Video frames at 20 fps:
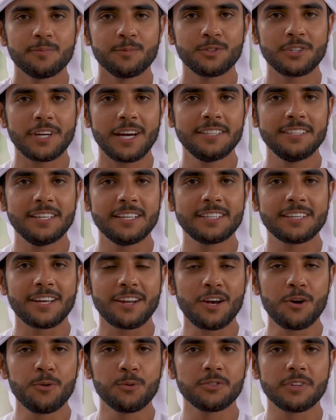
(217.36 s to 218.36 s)
مشاهدينا
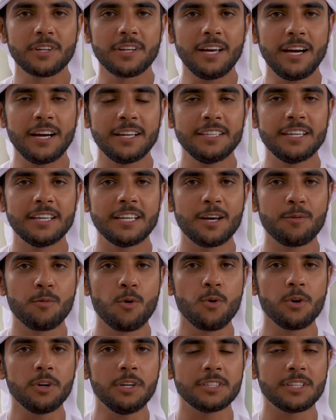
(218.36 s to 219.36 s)
الكرام وصلنا حاليا الى
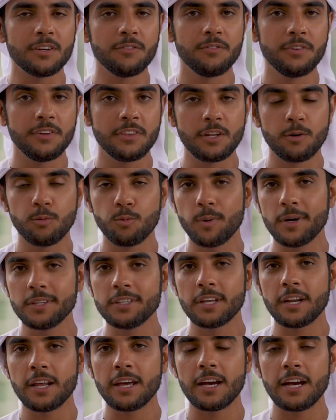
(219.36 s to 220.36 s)
موقع تنفيذ
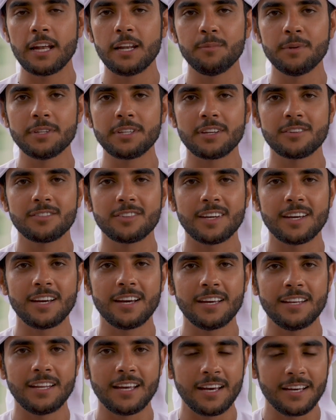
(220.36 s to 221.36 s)
المبادره المدرسه
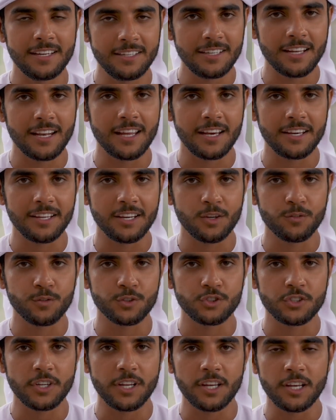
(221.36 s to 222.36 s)
الاهليه الخيريه في
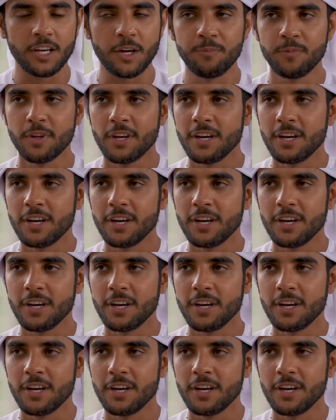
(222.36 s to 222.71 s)
الشارقه،